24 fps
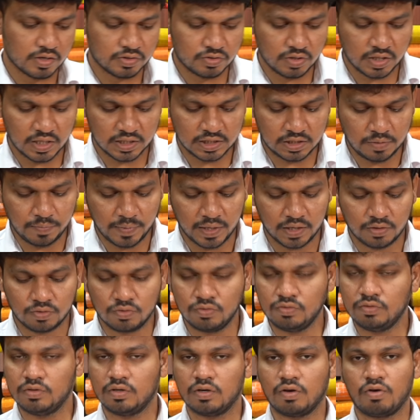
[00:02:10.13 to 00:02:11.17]
సో ఇది వచ్చి
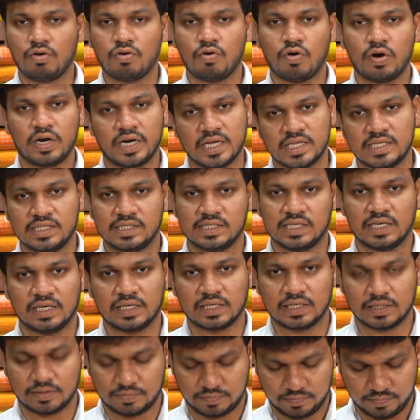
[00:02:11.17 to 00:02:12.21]
మనకు కాటన్
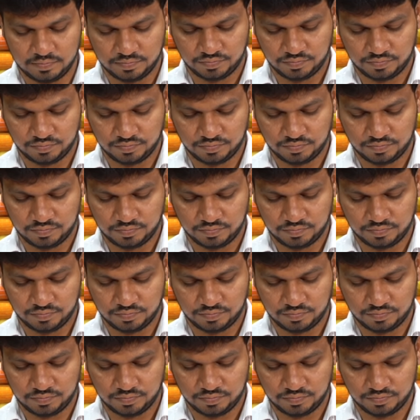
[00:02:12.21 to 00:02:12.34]
సిల్క్